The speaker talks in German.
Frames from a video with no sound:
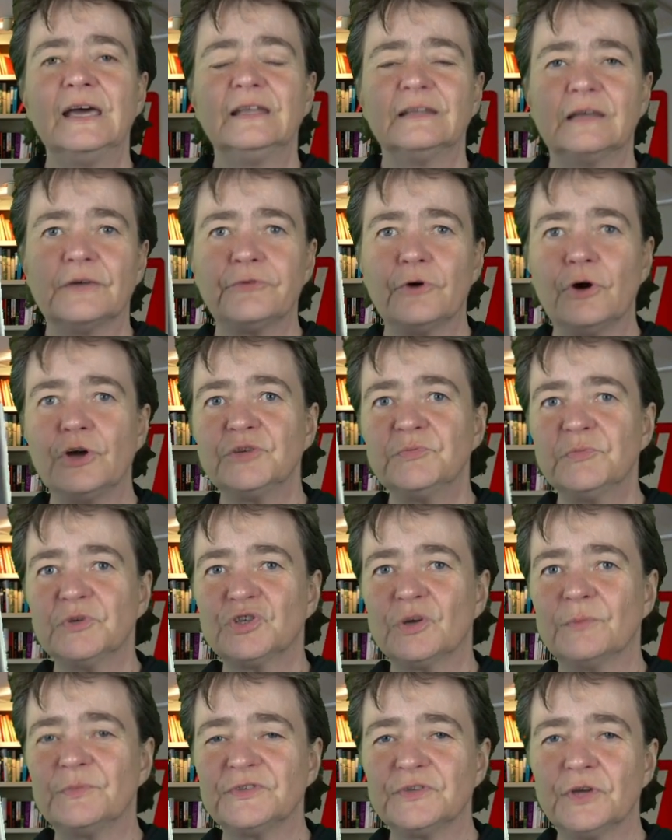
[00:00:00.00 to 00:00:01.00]
Da freue ich mich
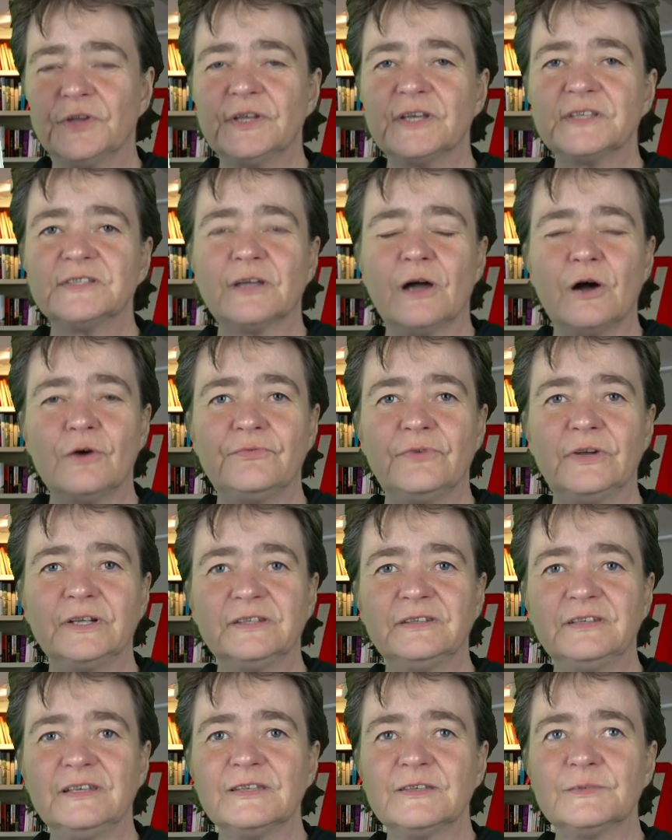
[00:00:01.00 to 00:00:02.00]
schon besonders drauf, weil
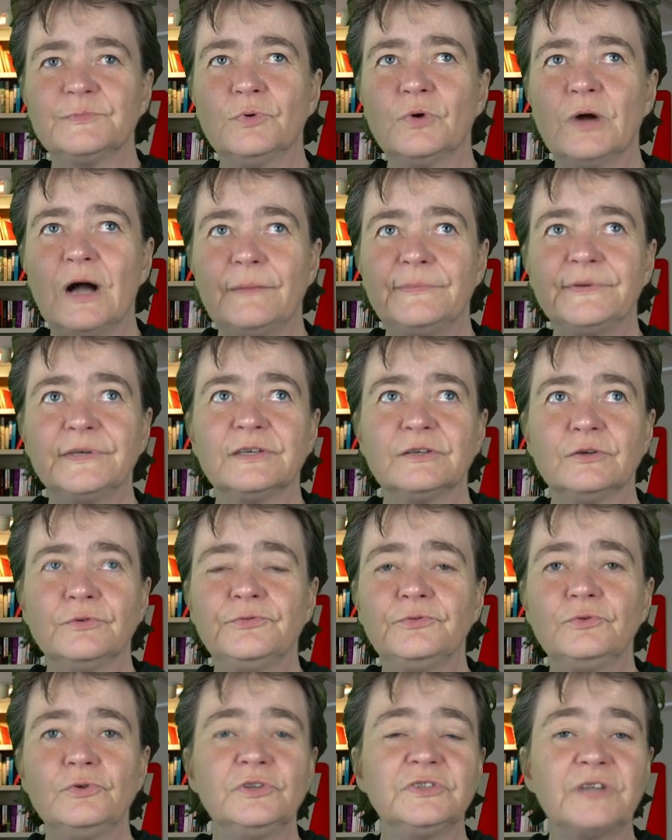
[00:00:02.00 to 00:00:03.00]
dieses Buch habe ich
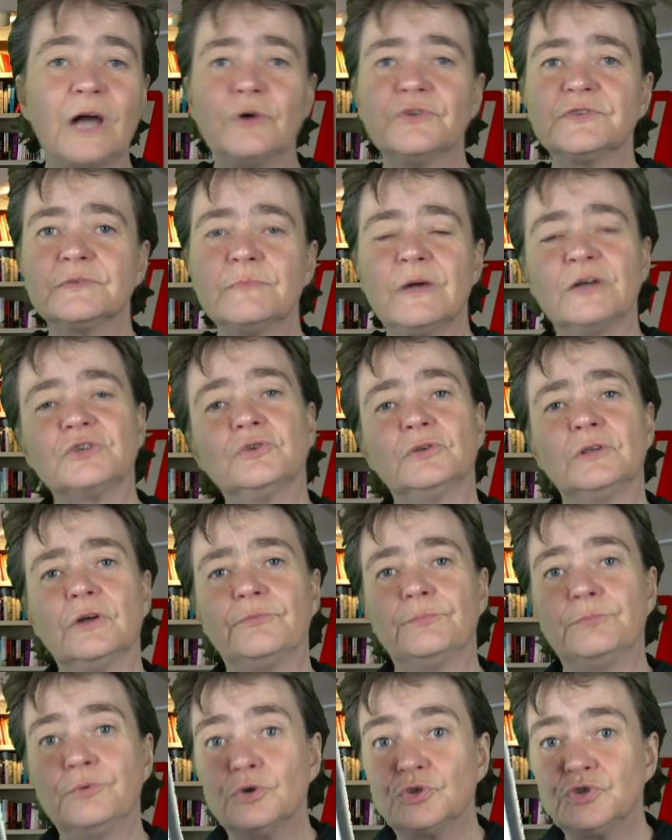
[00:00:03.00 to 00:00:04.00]
gefühlt tausendmal schon auf
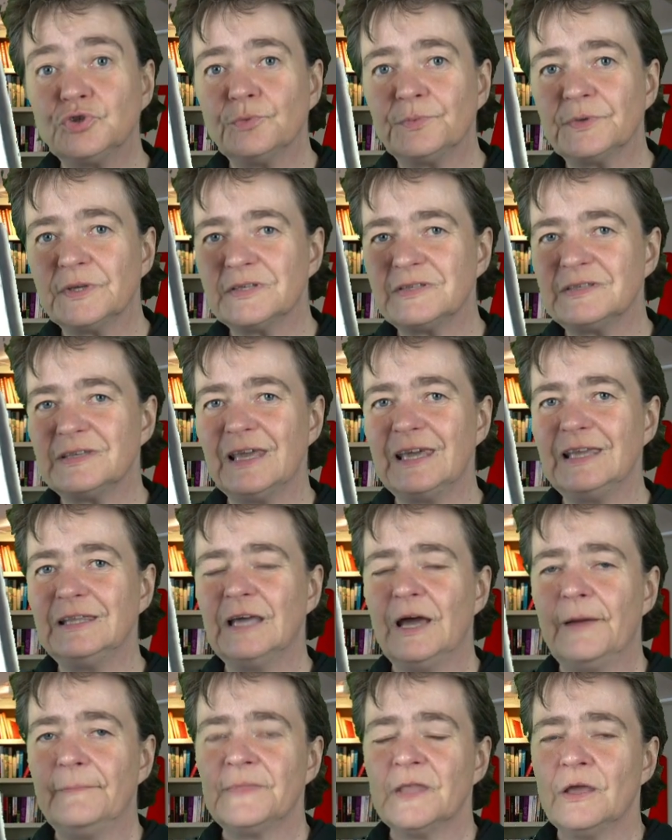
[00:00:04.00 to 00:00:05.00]
Booktube gesehen
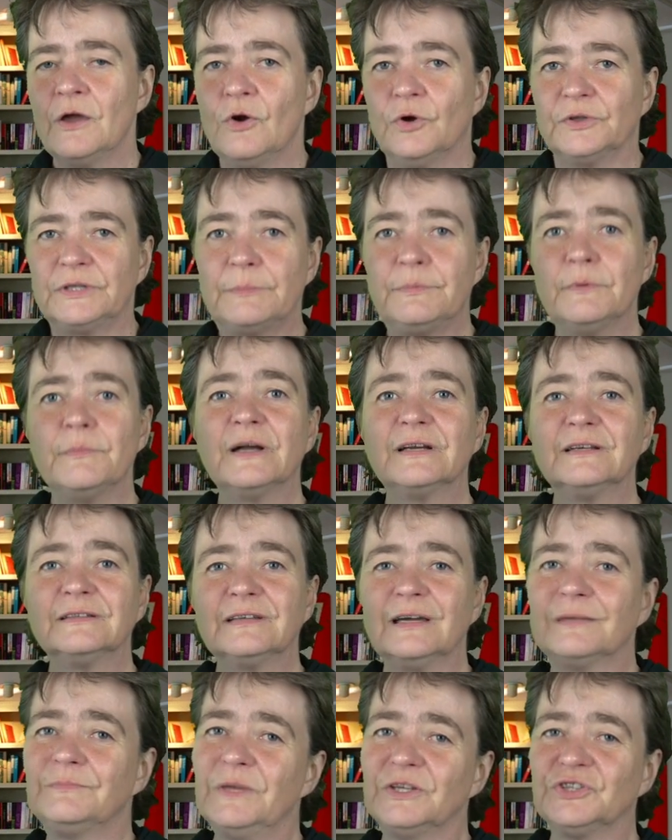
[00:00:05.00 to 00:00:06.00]
und habe immer
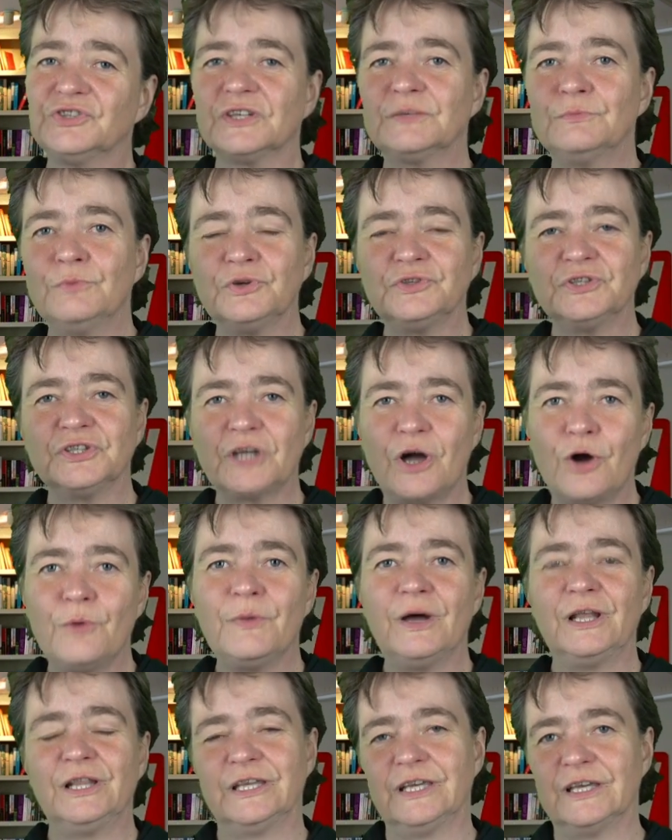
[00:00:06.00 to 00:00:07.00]
gedacht, Mensch, das möchte ich auch
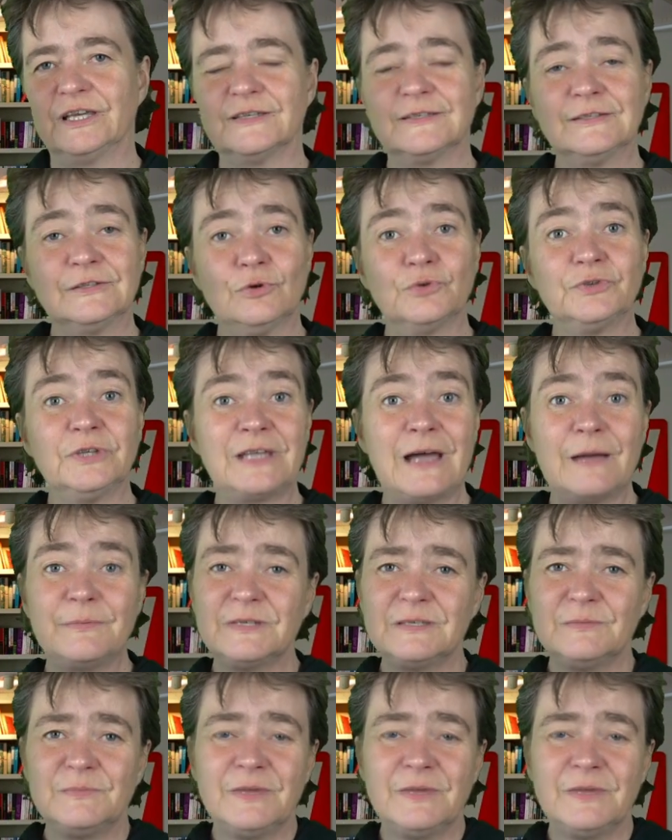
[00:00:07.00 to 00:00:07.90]
mal lesen. Und dann habe ich es